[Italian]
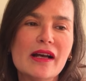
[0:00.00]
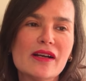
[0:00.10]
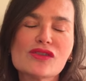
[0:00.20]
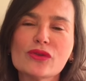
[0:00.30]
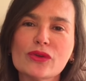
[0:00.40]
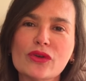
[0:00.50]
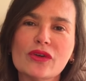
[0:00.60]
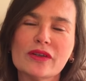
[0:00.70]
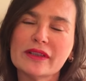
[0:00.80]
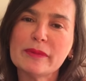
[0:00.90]
eh,
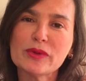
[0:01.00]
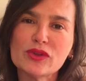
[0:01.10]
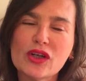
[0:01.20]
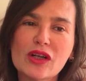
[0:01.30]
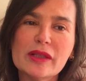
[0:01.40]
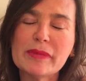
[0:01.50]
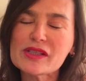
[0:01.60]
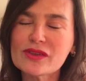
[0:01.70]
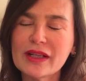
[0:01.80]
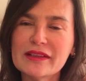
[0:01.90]
sono eh, dei protocolli
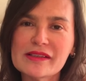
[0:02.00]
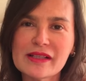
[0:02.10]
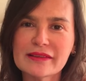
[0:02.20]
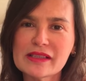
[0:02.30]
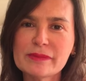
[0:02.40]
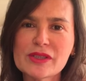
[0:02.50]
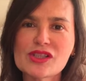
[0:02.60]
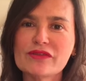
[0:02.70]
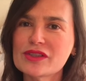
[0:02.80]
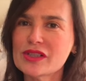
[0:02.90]
personalizzati e
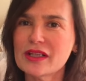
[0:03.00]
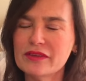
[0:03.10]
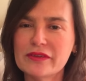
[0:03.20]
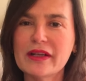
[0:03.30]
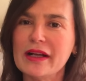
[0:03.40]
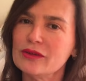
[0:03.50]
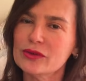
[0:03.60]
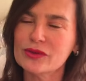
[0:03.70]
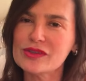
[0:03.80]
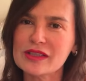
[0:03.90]
specifici che vi verranno
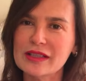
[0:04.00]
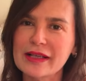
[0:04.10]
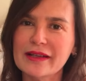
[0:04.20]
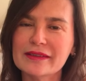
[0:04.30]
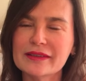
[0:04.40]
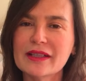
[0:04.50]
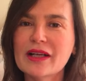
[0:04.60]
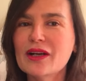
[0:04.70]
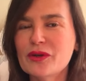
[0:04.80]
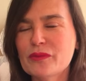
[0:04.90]
consigliati.
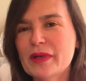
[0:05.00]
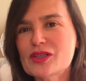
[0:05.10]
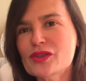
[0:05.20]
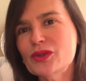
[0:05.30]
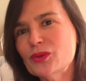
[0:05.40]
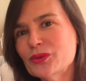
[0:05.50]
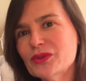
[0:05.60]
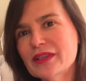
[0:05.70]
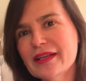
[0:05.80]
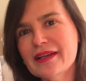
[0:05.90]
Un bacio a
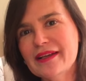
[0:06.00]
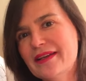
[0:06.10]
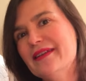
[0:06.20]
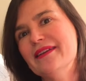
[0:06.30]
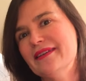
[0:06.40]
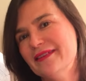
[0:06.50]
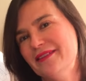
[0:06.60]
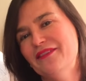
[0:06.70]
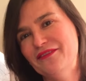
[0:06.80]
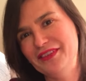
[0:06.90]
tutte e
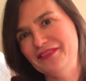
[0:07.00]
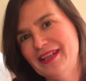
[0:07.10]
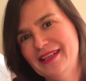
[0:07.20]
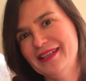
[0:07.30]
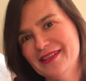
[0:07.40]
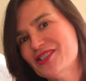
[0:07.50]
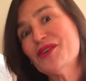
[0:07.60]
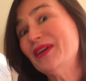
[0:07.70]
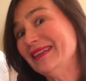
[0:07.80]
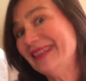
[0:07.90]
viva le
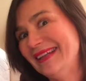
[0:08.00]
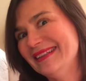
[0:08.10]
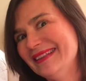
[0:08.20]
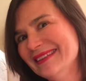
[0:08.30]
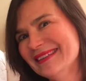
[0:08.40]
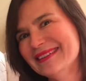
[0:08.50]
cinquantenni!